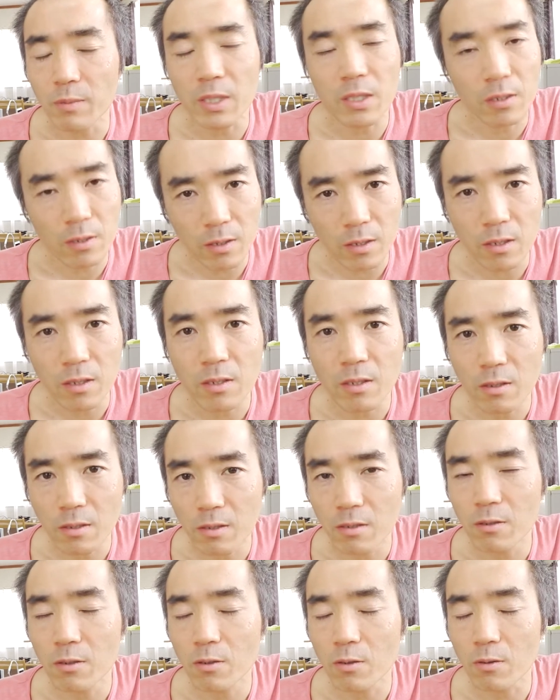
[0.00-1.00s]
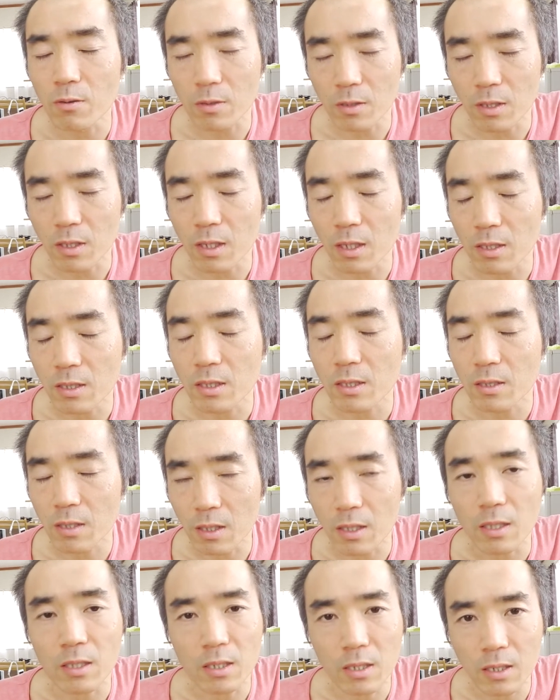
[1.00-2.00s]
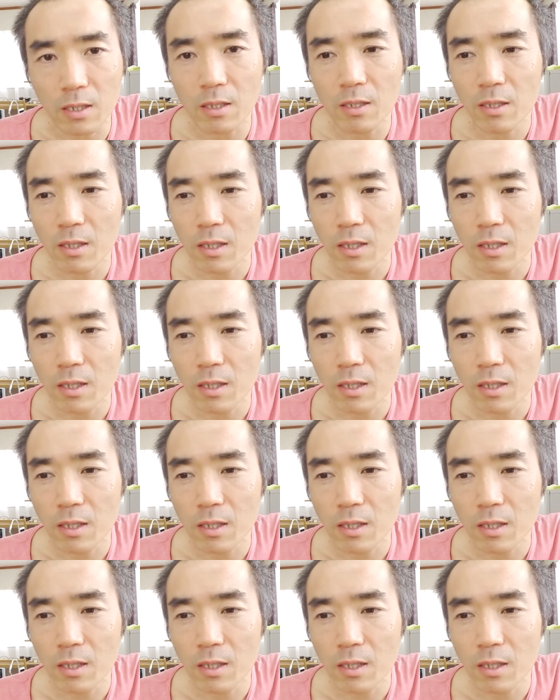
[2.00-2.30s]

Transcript: 水を取る形